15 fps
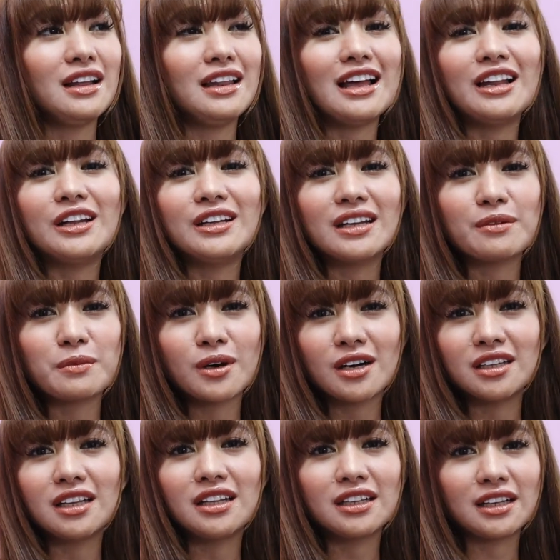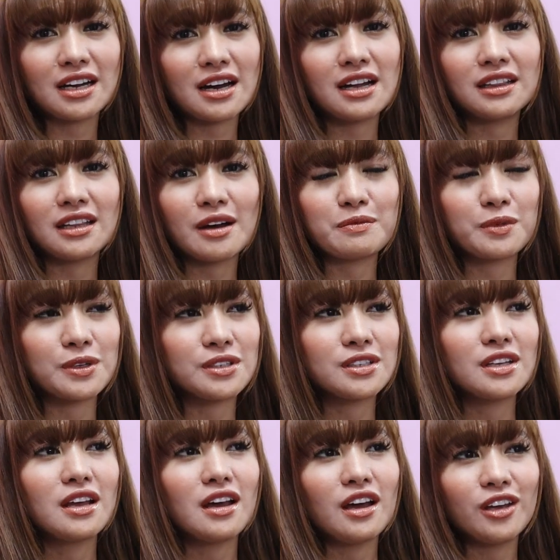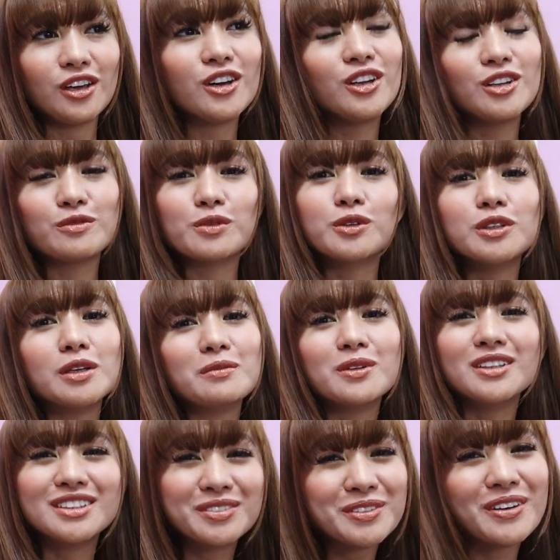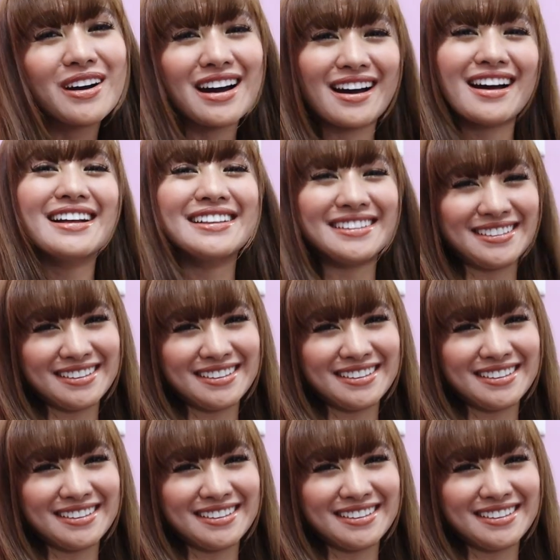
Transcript: Lalo na model ka. Tapos, yun, punan mo is mukha.